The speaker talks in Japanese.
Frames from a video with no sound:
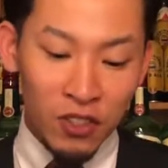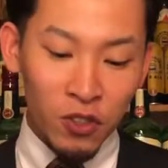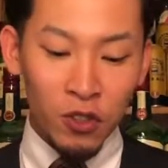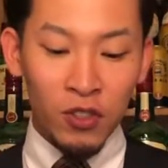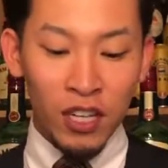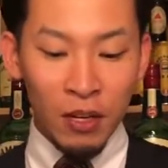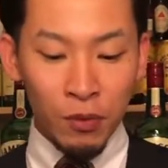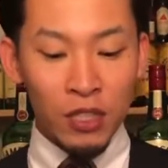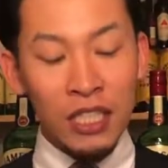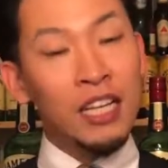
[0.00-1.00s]
ということで
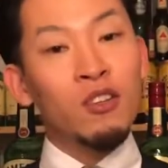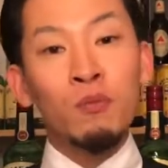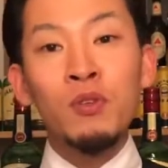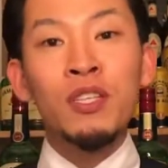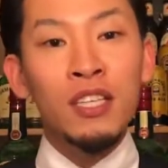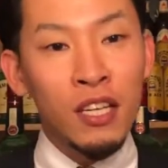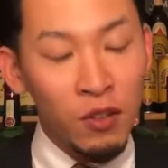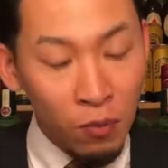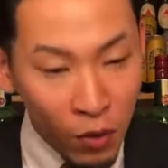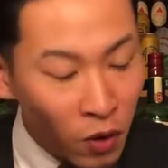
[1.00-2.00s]
ハイボールいいなと思うんですけれ
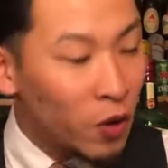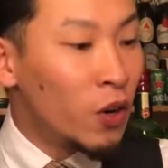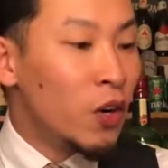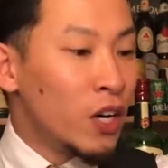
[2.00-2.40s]
ども